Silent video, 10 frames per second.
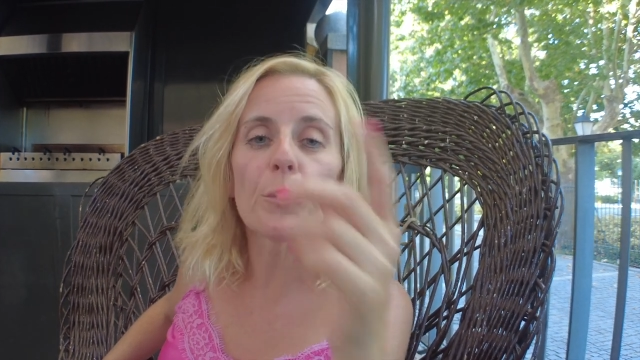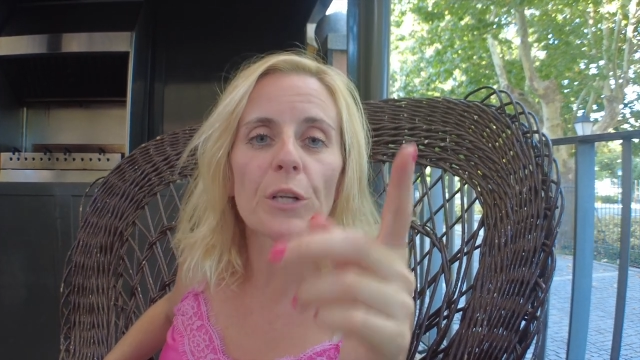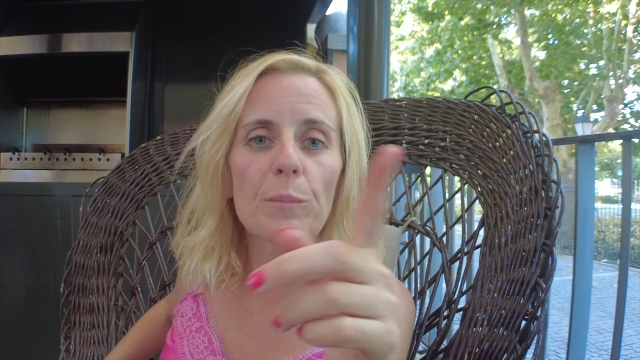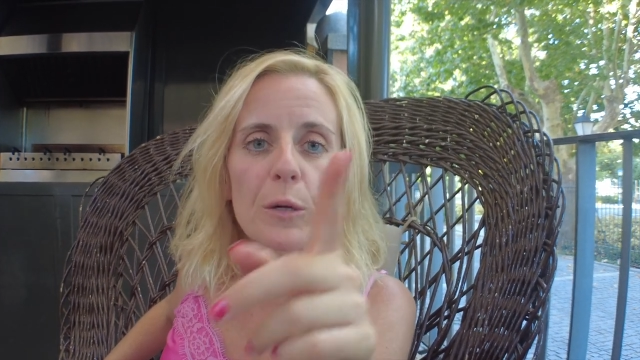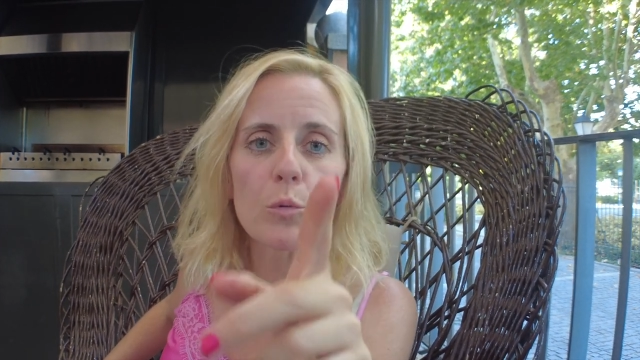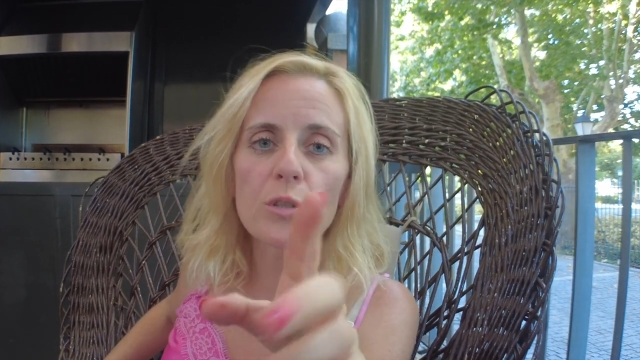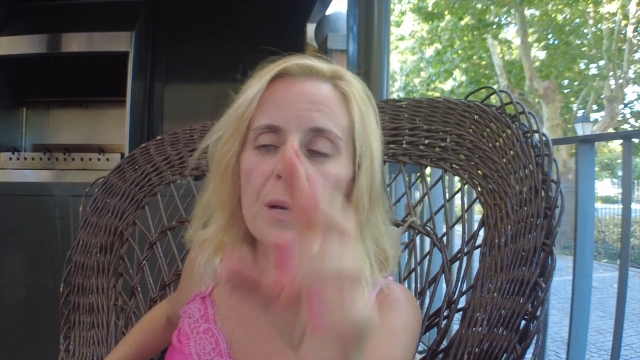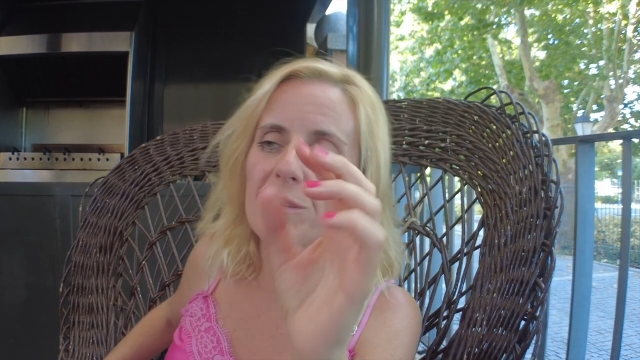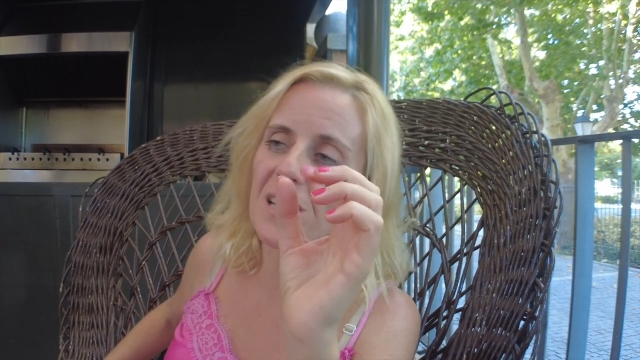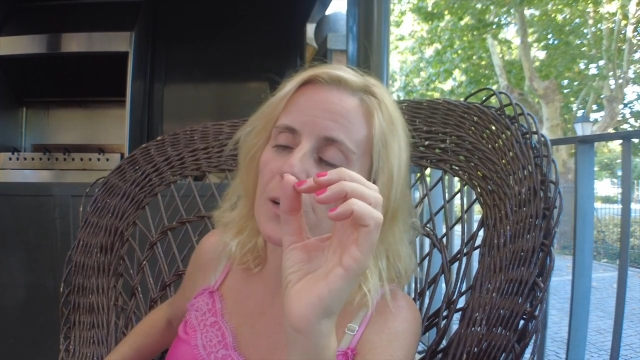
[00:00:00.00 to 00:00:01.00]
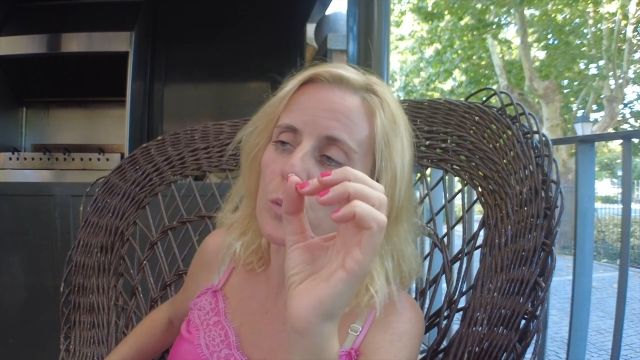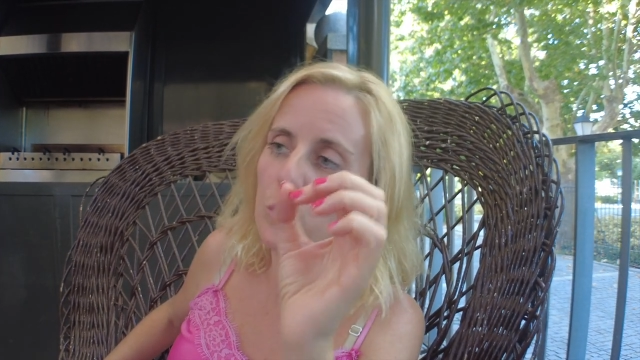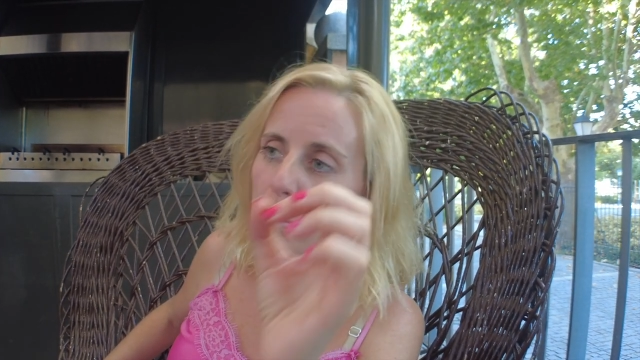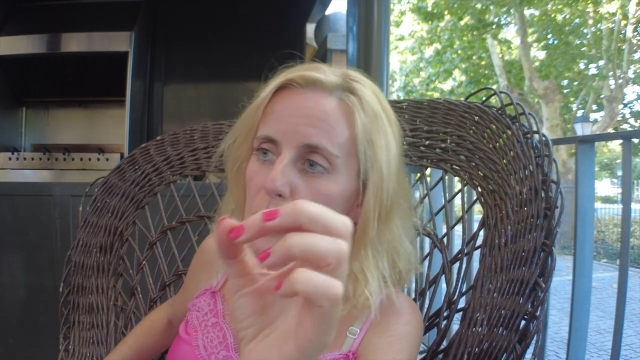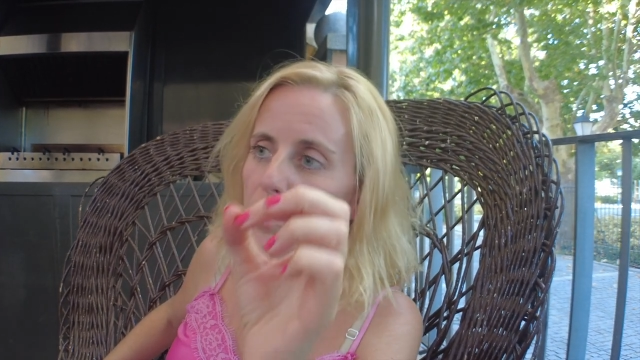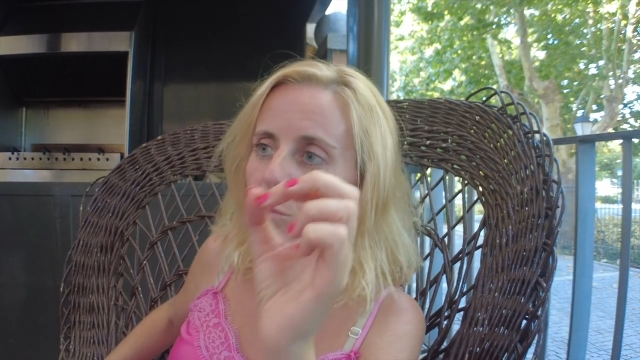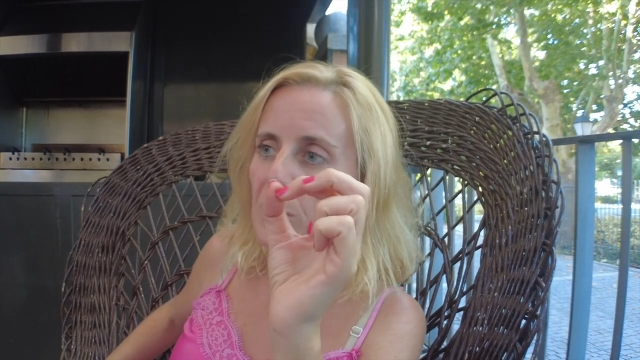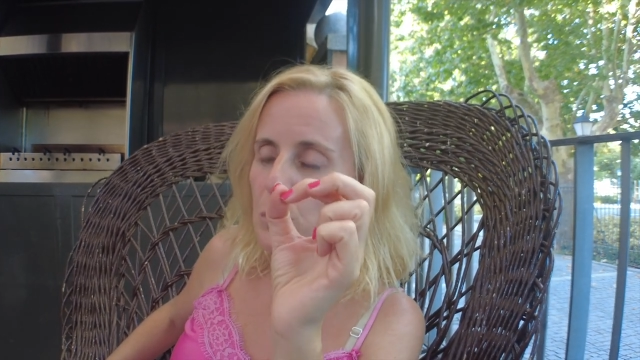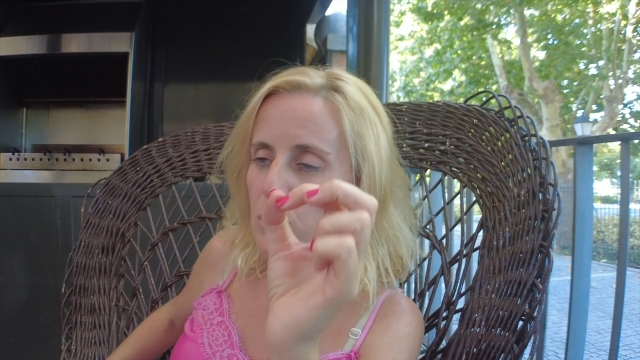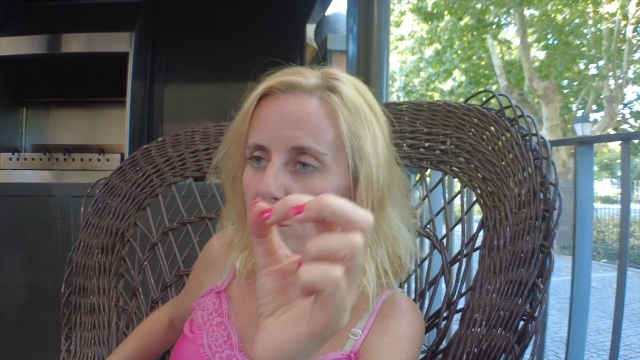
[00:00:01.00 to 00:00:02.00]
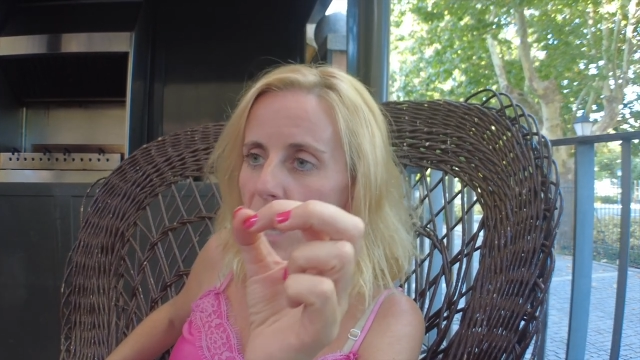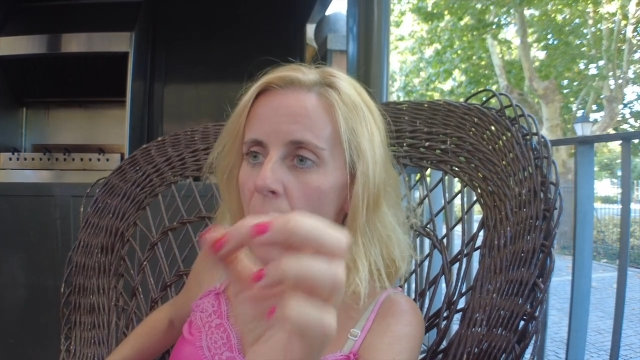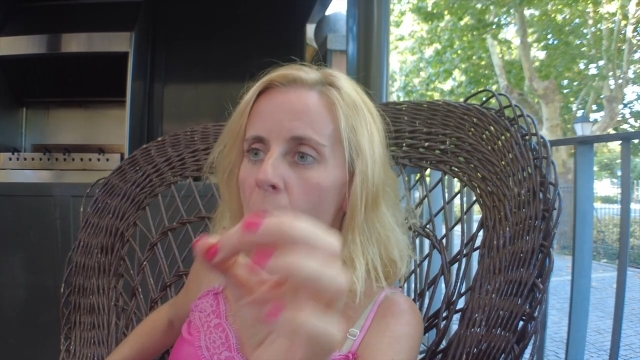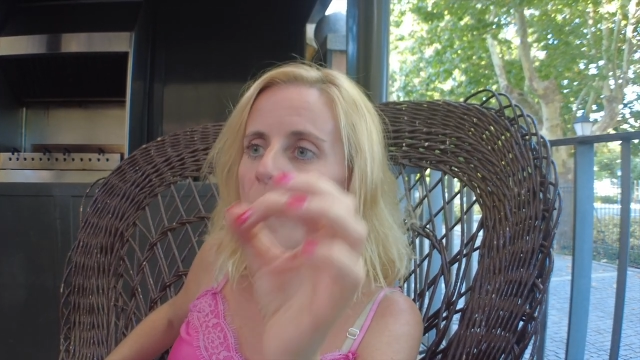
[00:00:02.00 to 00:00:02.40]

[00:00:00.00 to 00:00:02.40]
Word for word: porque me gusta, me saqué un curso, me gusta